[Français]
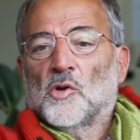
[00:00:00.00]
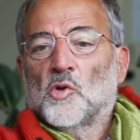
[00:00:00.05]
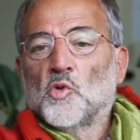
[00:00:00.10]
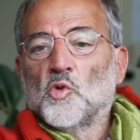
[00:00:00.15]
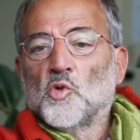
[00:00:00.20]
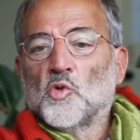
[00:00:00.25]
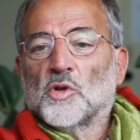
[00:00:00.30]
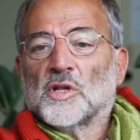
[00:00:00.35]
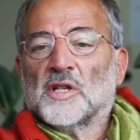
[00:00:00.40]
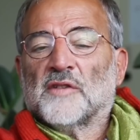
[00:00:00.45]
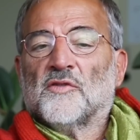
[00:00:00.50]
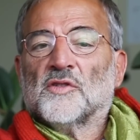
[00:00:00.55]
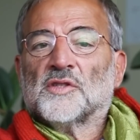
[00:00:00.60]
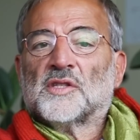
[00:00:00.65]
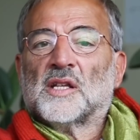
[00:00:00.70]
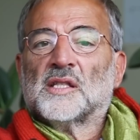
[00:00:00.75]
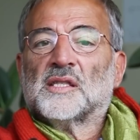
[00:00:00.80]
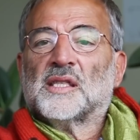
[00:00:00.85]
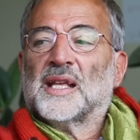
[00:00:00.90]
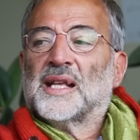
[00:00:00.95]
où nous avons
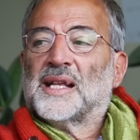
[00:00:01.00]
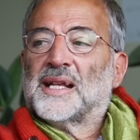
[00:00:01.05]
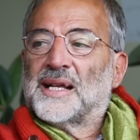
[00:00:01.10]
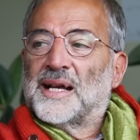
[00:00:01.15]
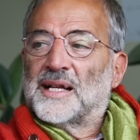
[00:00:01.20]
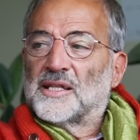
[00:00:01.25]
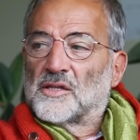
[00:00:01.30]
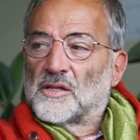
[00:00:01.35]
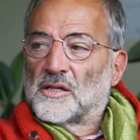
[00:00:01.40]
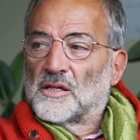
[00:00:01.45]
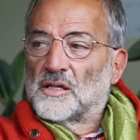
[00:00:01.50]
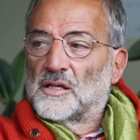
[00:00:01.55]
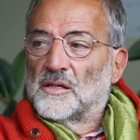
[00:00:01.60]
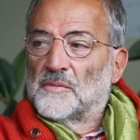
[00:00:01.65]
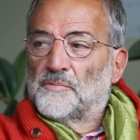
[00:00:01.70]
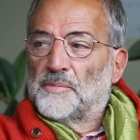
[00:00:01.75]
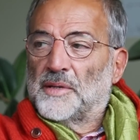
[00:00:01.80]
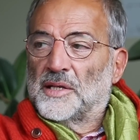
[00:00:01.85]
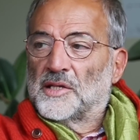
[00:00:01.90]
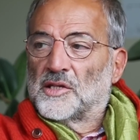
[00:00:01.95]
traité quatre
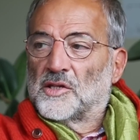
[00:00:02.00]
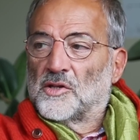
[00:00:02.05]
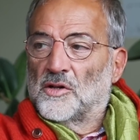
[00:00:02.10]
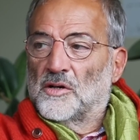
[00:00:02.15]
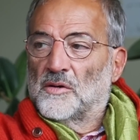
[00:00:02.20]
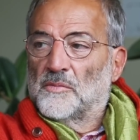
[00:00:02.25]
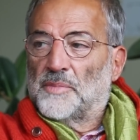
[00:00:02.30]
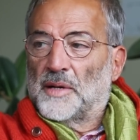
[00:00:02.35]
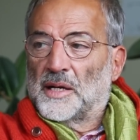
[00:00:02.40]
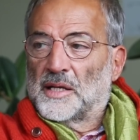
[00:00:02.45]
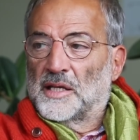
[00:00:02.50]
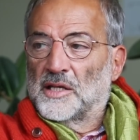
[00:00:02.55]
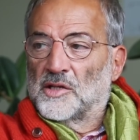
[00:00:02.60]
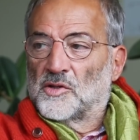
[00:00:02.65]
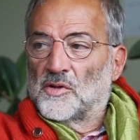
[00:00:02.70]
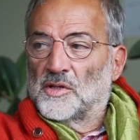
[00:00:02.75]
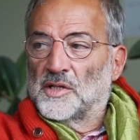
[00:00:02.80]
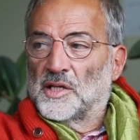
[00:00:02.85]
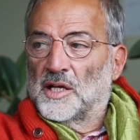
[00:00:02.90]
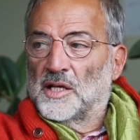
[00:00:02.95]
patients
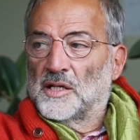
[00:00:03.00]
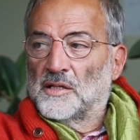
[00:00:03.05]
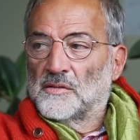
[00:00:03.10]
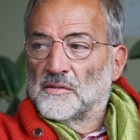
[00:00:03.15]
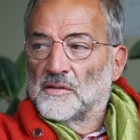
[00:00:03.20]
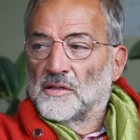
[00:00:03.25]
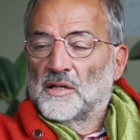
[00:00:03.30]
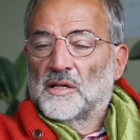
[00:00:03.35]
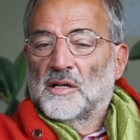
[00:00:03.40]
parkinsoniens